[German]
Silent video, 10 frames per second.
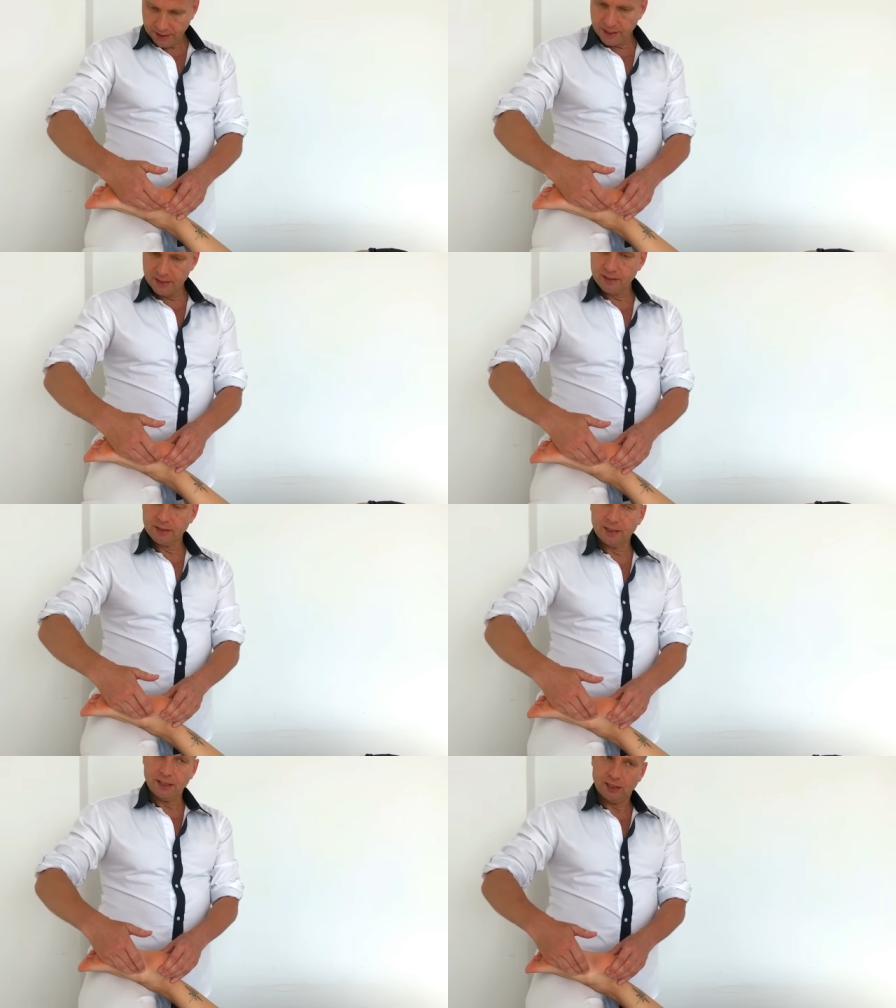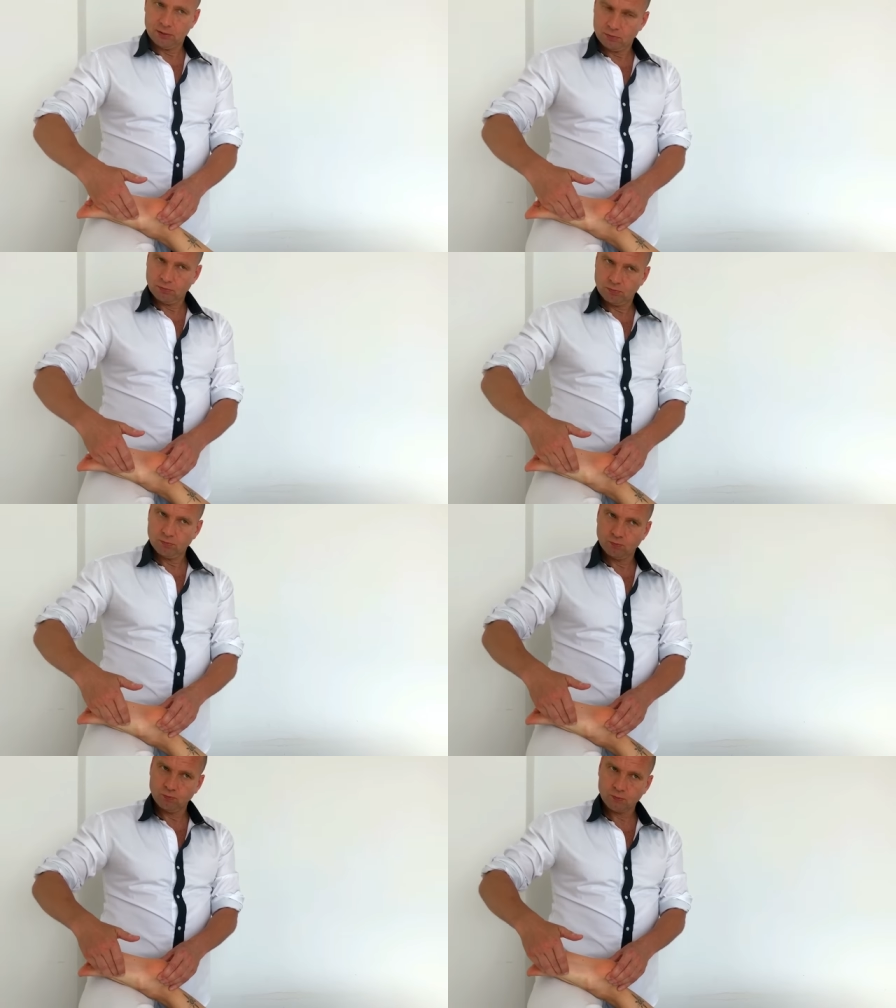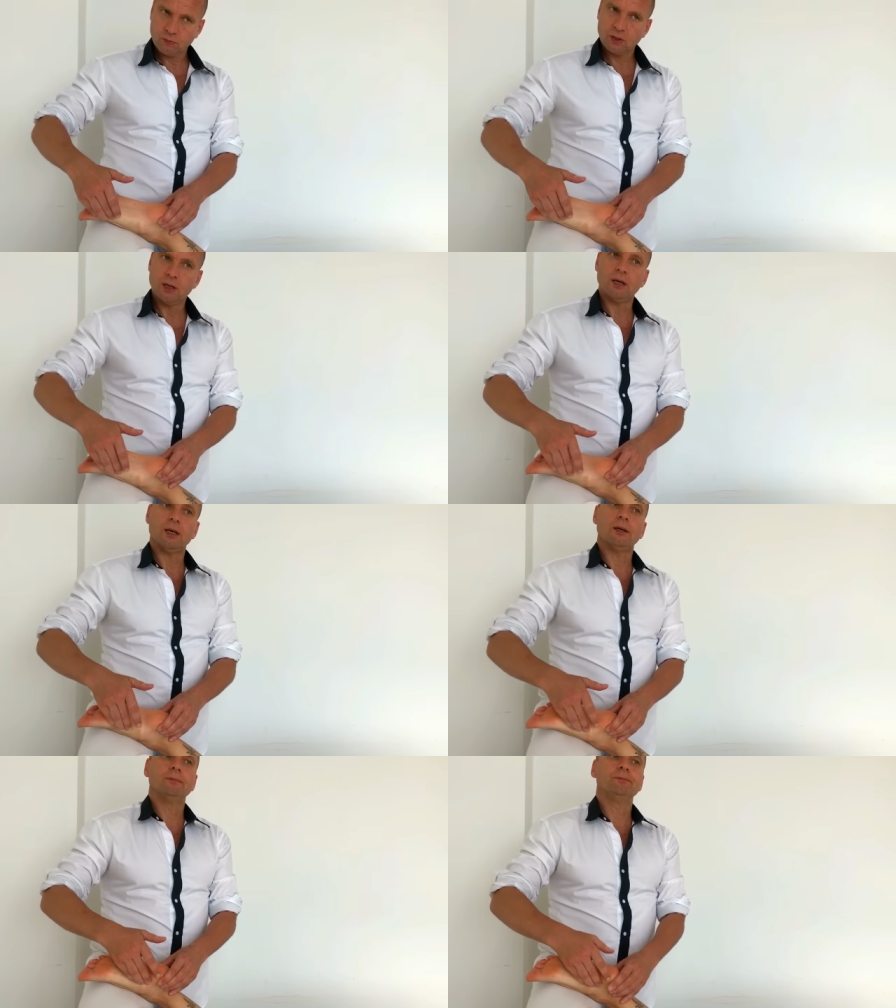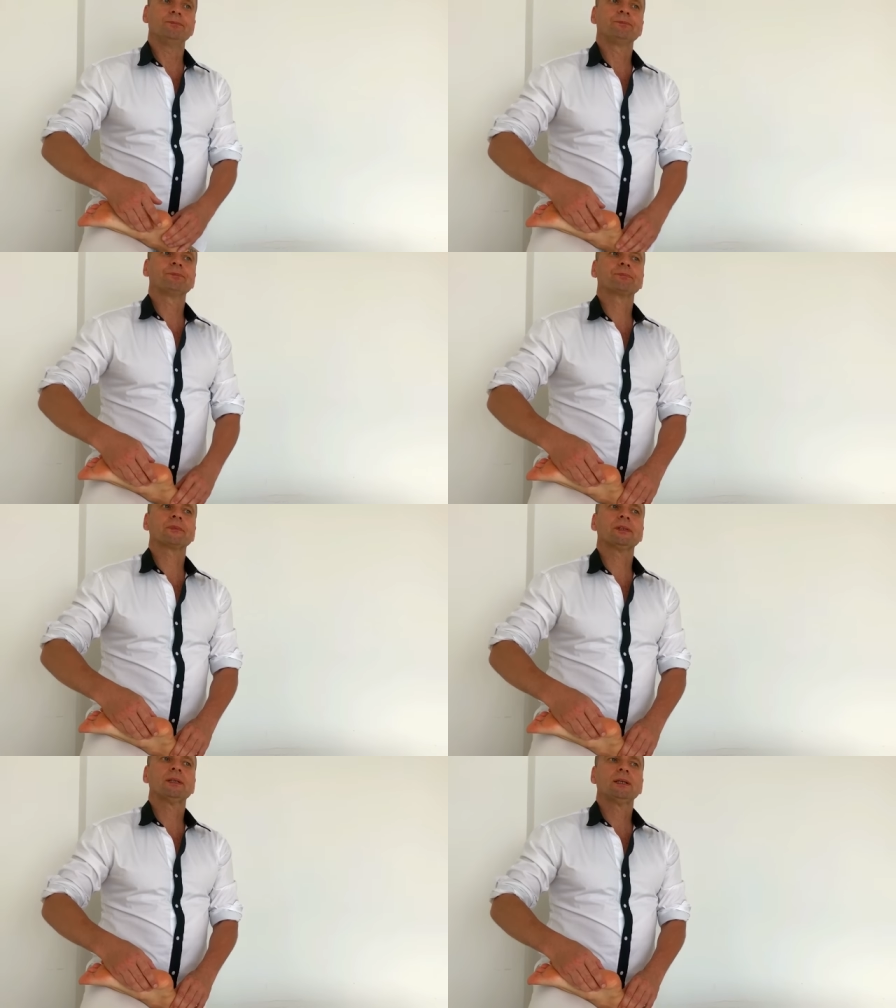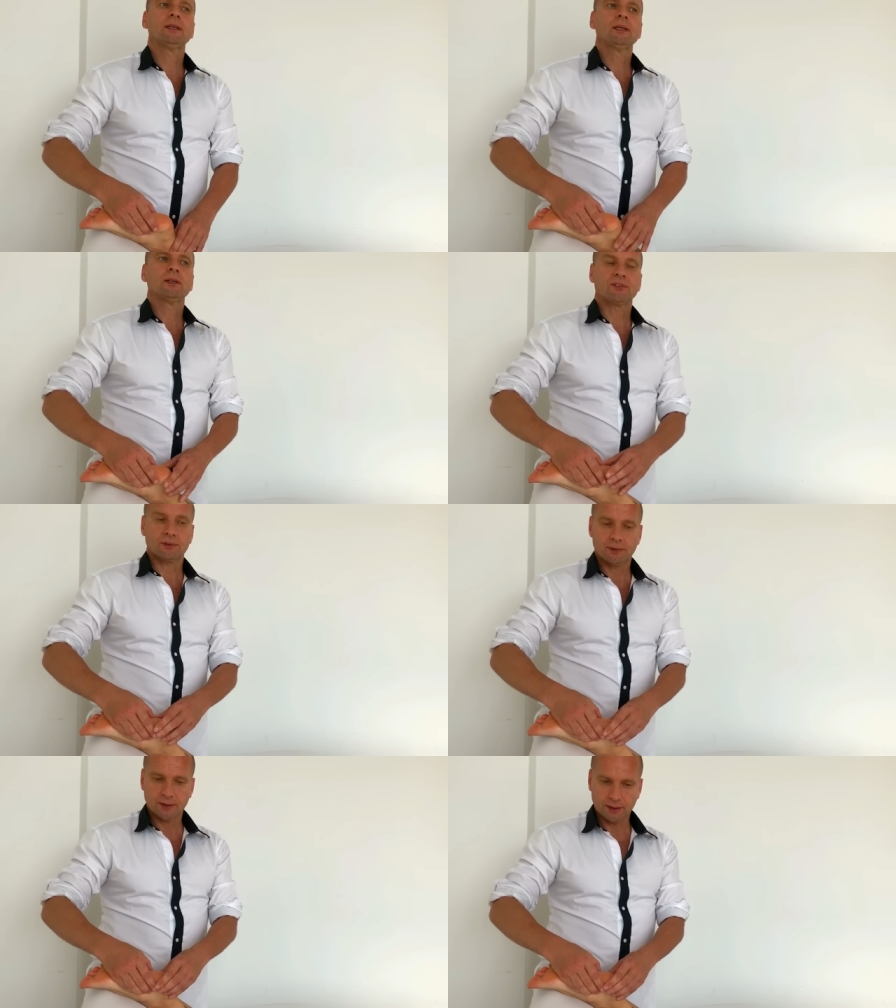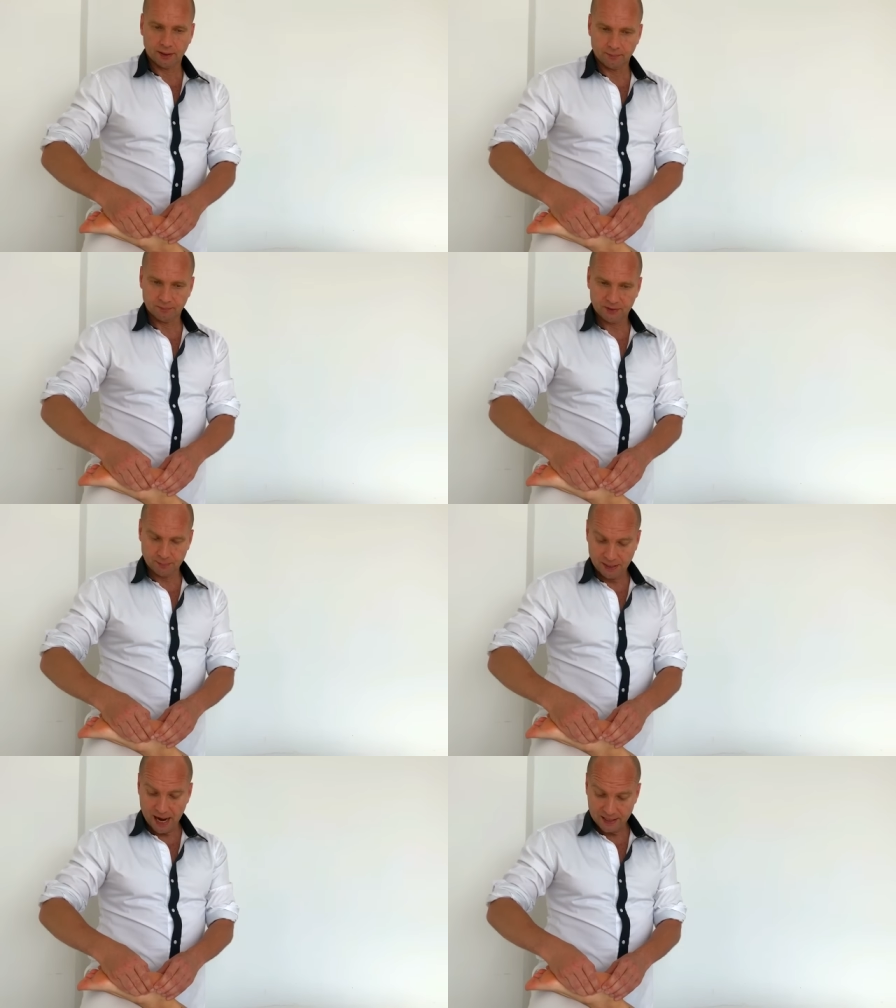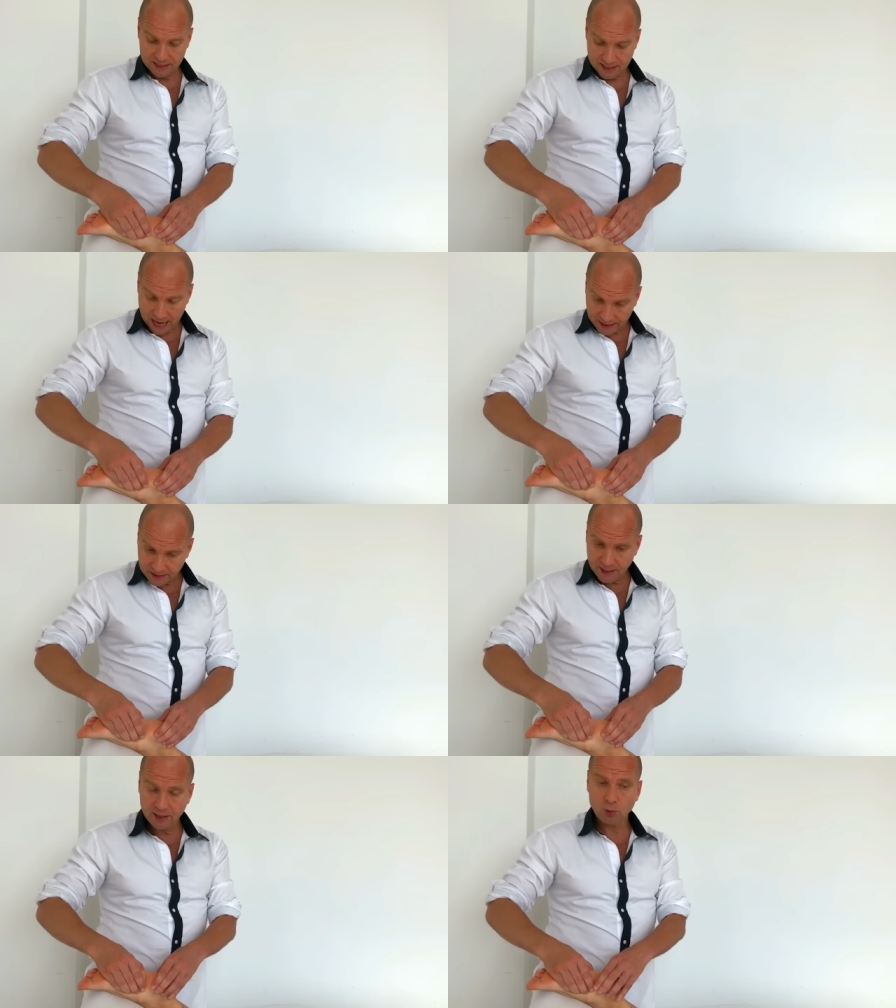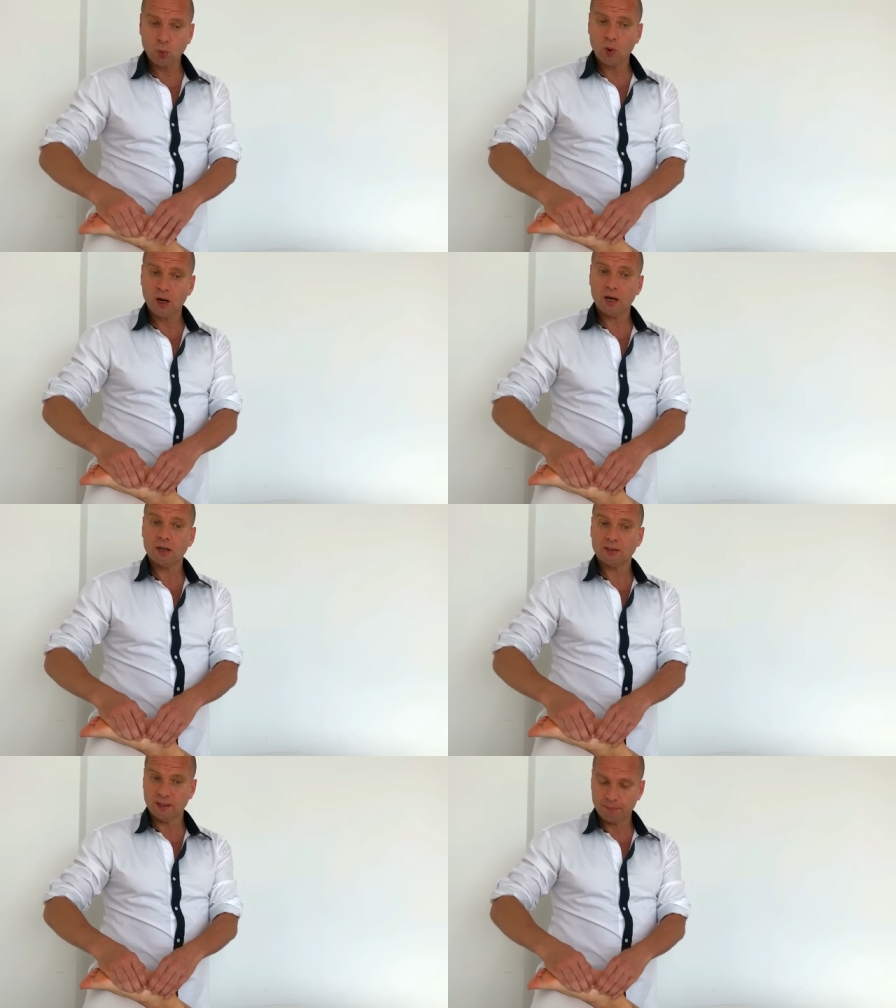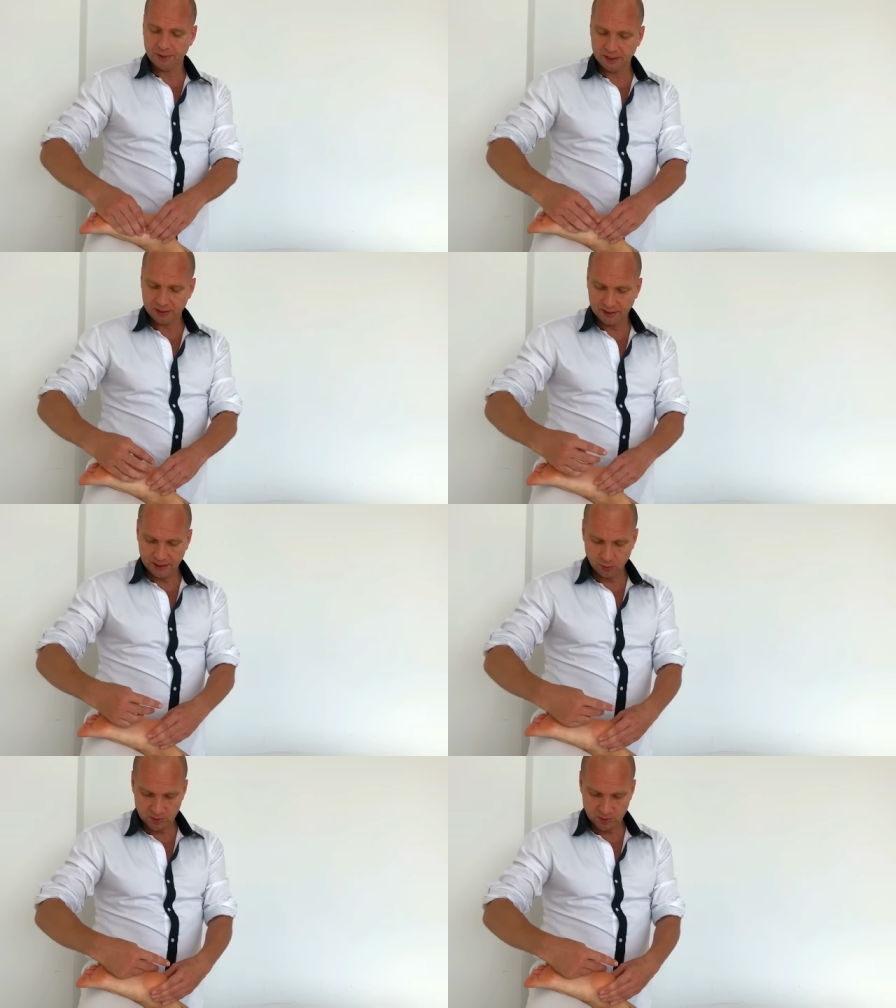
in unmittelbarer Nähe den Tibialis posterior und kann jetzt so richtig tief